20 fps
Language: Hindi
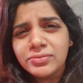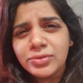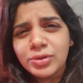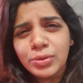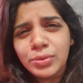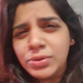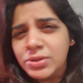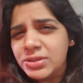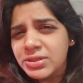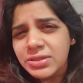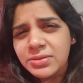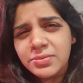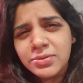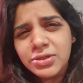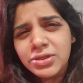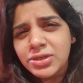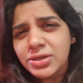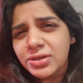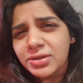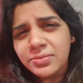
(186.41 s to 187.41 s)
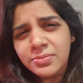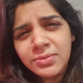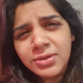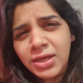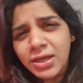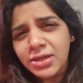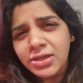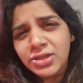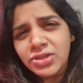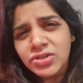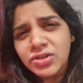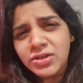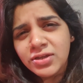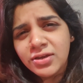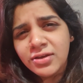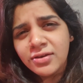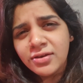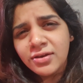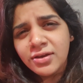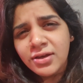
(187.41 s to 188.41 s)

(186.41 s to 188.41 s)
थोड़ी सी भी शर्म नहीं आनी चाहिए